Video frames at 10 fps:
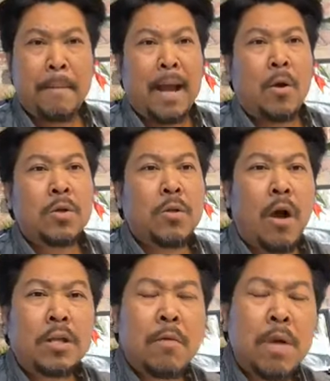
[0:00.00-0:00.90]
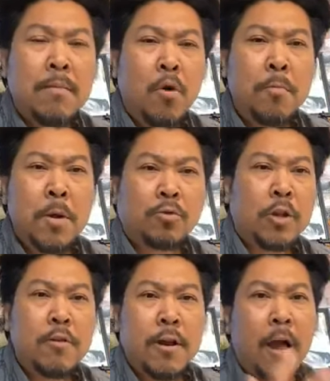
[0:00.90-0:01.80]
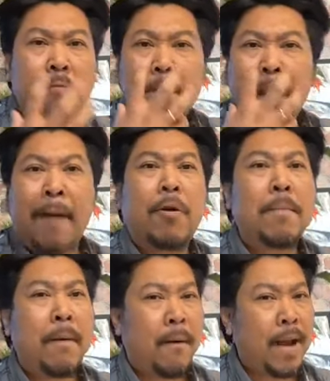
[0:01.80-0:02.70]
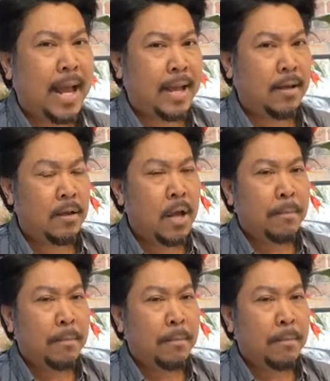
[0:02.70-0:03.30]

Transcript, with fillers: mà con chó trong cái mùa biểu tình này nó không có bao cái mỏ lại.